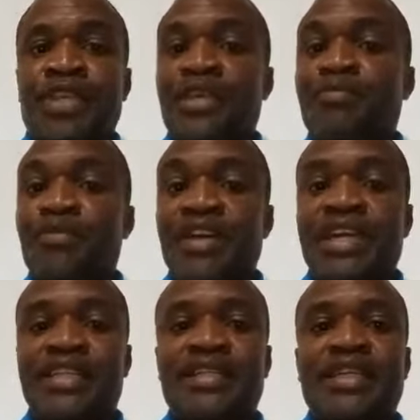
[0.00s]
ils peuvent
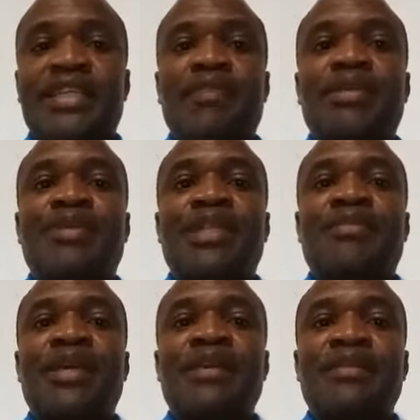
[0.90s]
être rétablis,
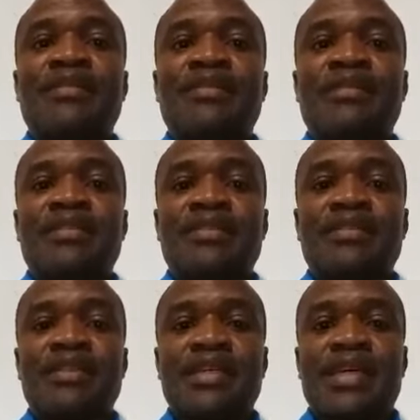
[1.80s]
bien-aimés,
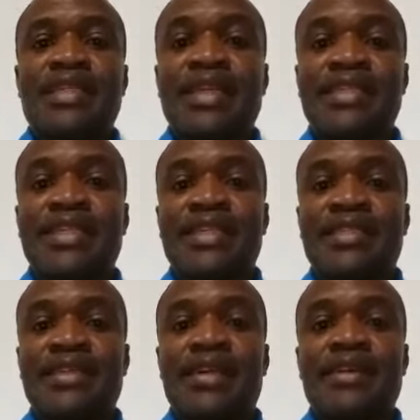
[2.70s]
en
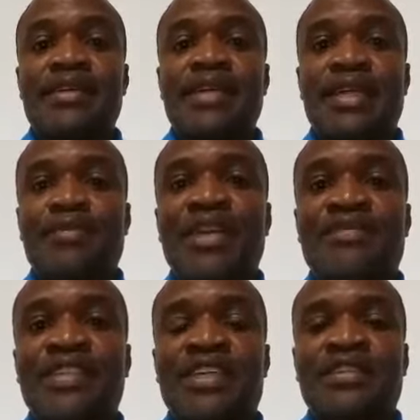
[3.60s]
exerçant la
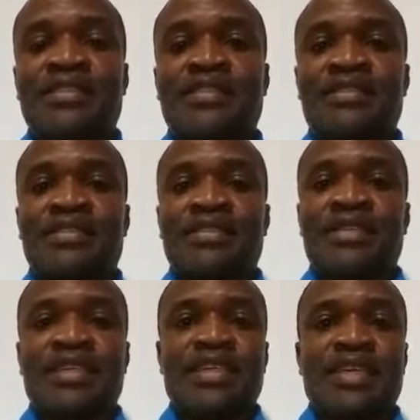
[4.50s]
bienfaisance.
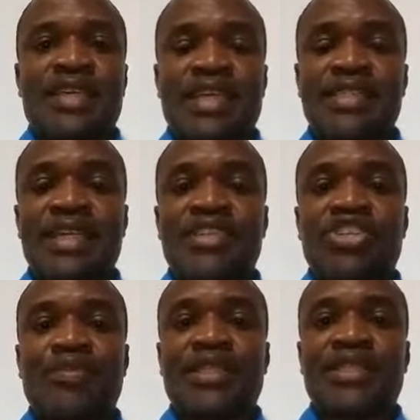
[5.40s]
Ésaïe
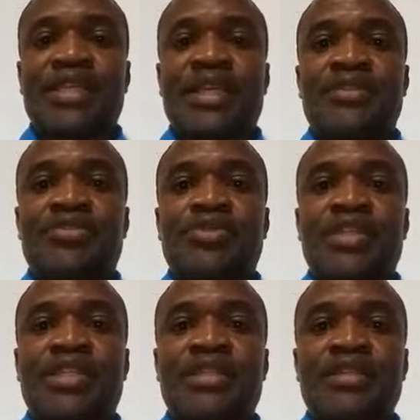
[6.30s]
chapitre
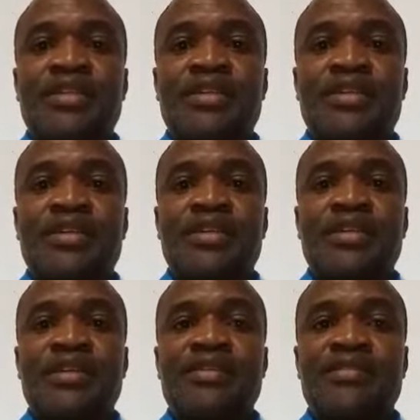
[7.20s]
58,
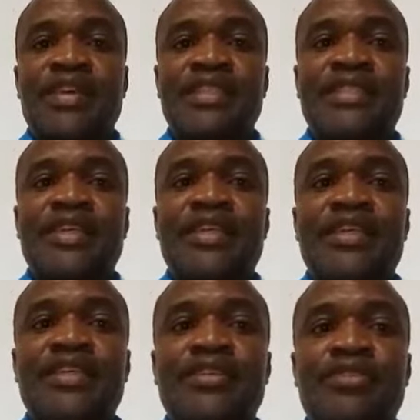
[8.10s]

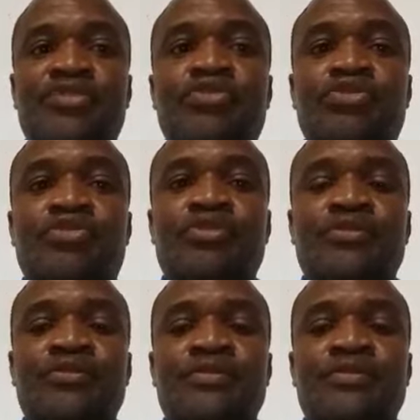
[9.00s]
verset 12.